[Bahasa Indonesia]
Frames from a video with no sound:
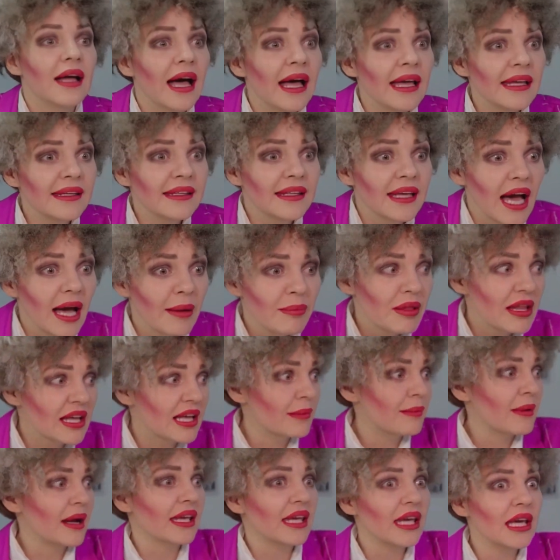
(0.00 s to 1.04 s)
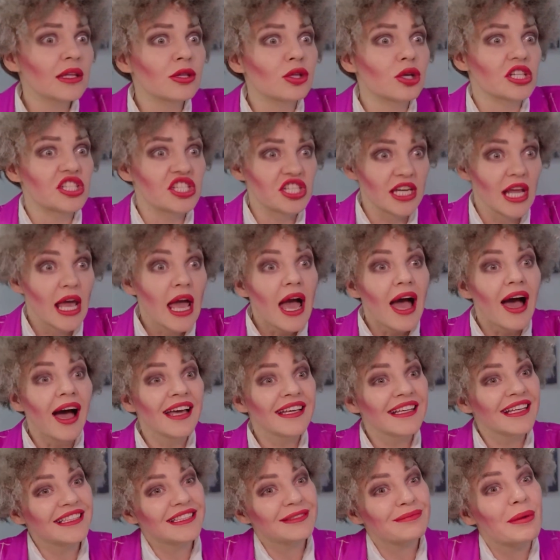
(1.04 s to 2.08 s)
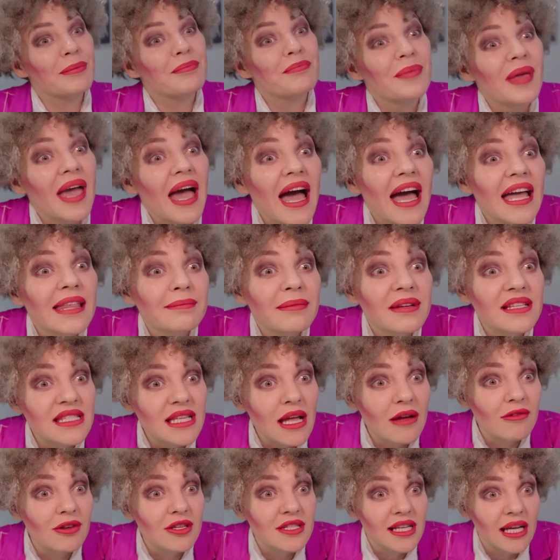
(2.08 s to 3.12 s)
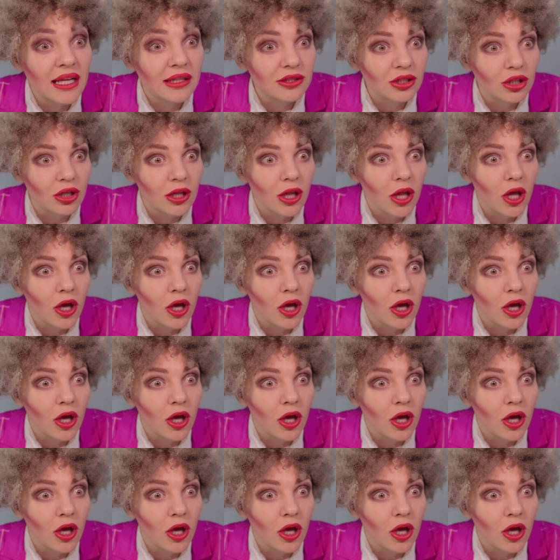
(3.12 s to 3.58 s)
Berikan apel itu untuk putriku. Kau akan dapat nilai bagus di